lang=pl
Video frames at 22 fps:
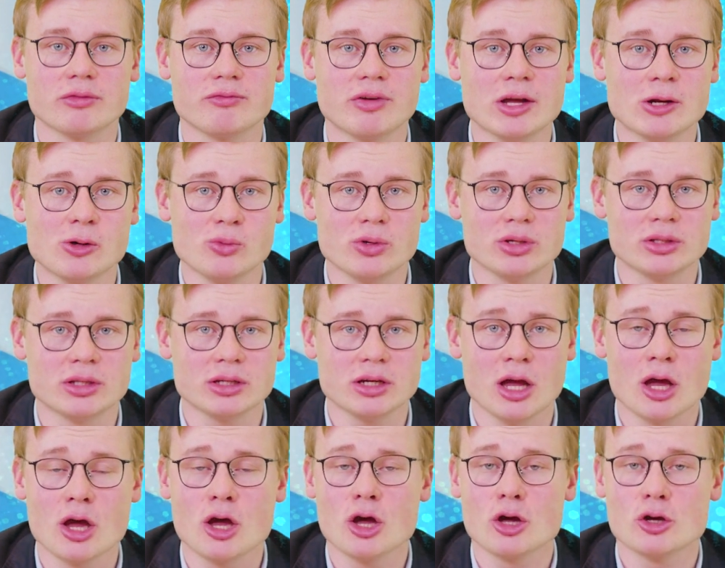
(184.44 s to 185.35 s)
i wielu
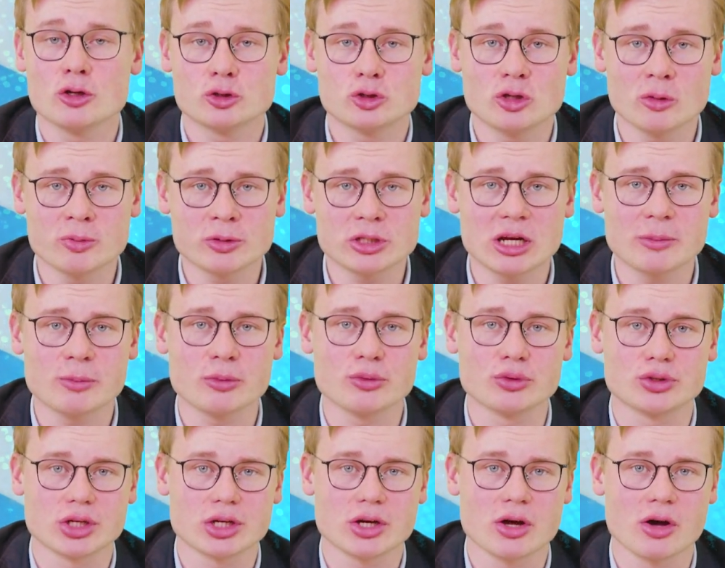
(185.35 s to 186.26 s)
innych
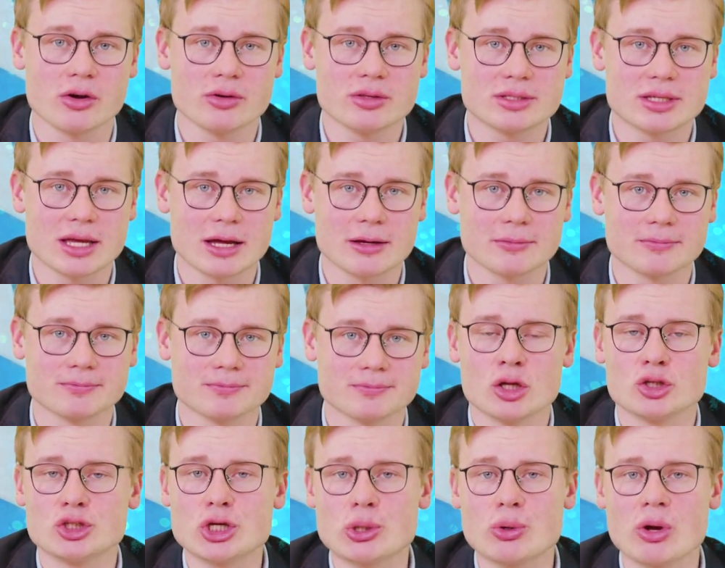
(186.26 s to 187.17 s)
subskrybujcie Gońca.
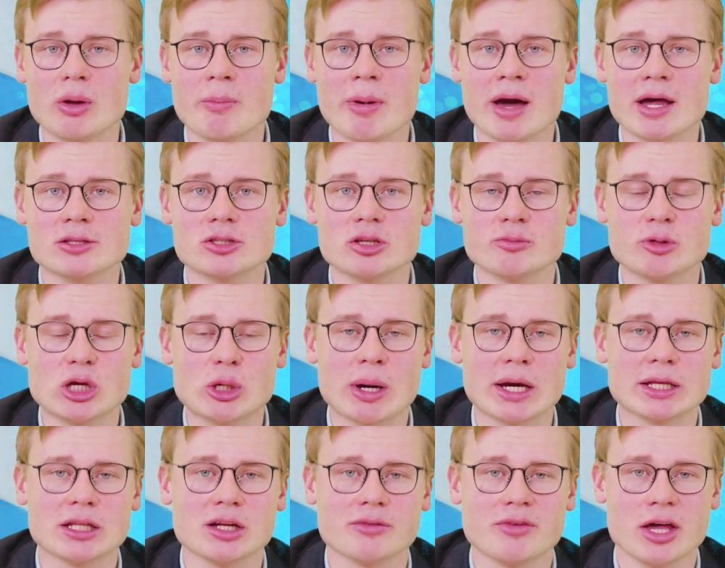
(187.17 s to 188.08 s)
Dziękuję bardzo,
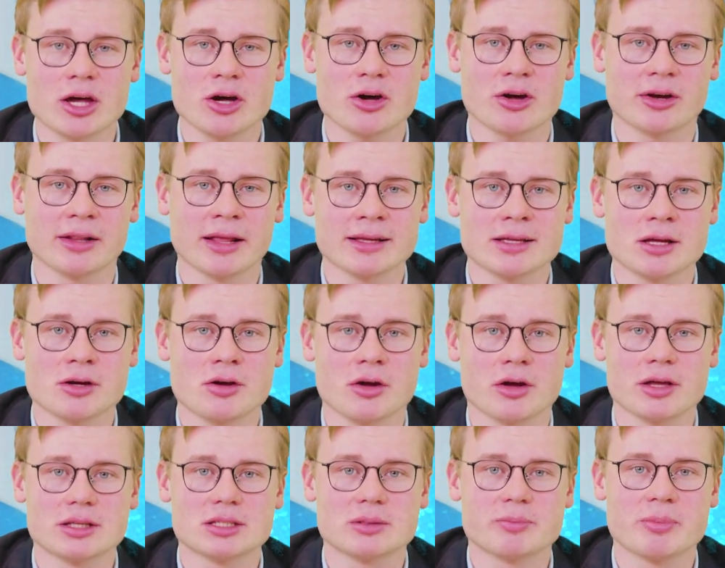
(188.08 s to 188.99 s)
Mikołaj Dowejko, redaktor
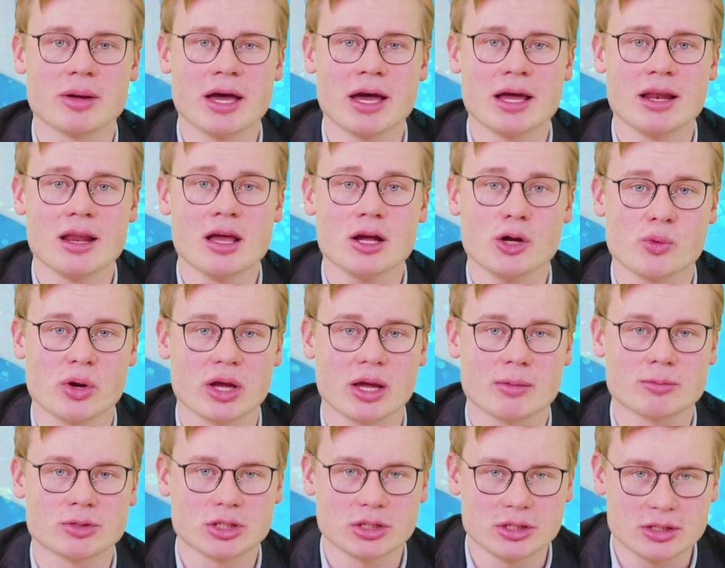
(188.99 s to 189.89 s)
goniec.pl,
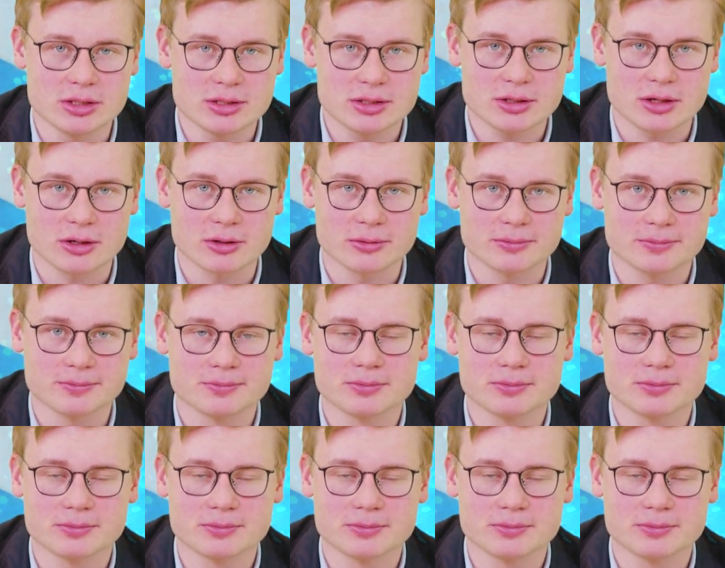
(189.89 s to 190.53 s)
kłaniam się nisko.